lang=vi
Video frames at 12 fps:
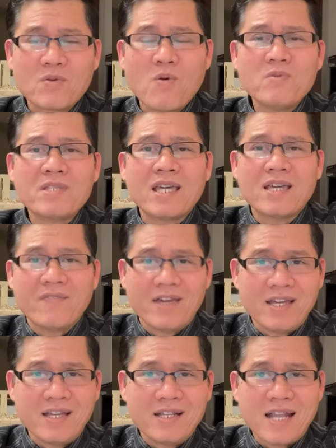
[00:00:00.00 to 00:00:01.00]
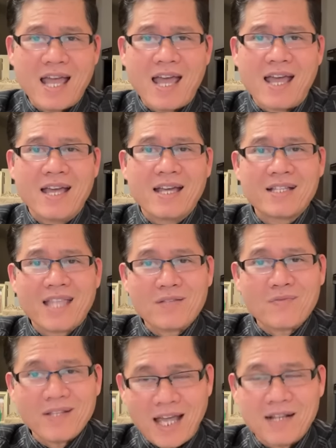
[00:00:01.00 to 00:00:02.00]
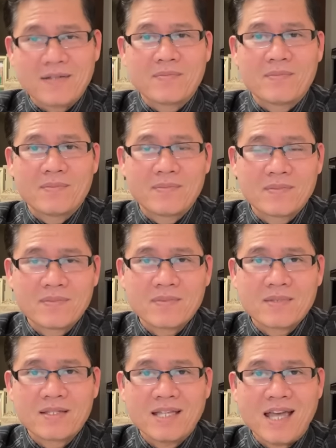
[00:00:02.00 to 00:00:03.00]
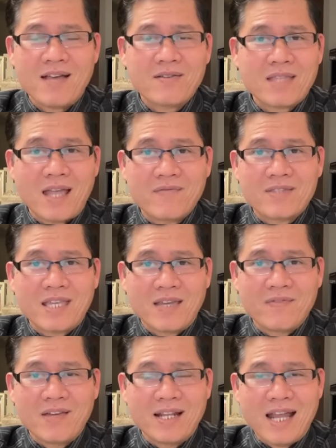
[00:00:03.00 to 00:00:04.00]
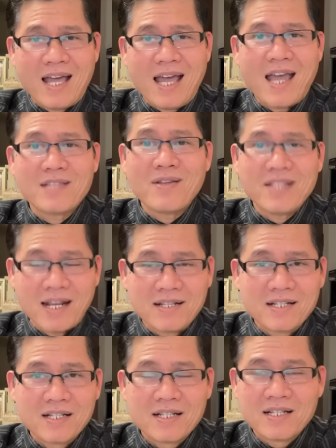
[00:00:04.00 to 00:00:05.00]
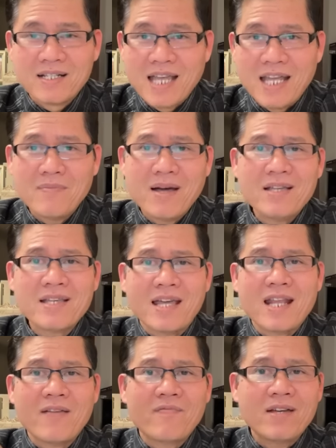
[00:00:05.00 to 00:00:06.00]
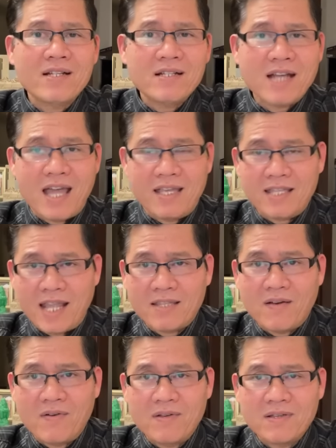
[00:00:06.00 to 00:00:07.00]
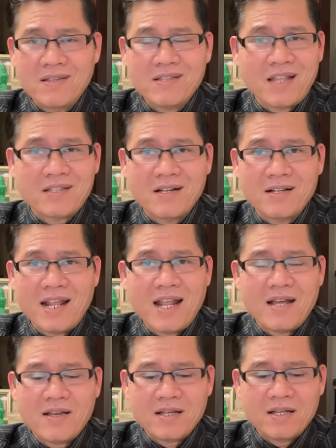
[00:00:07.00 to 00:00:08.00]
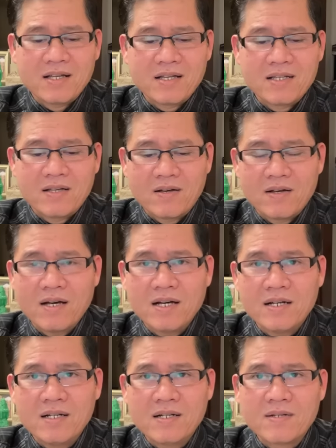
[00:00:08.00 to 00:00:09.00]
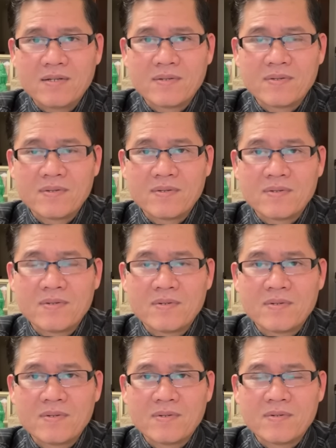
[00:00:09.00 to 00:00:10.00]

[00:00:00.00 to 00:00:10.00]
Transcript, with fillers: cũng chỉ vì là thằng toán trần nha tại chỉ vì là anh toán trần nên mới xảy ra vấn đề như này thôi chứ thật sự đó anh ơi ừ anh hỏi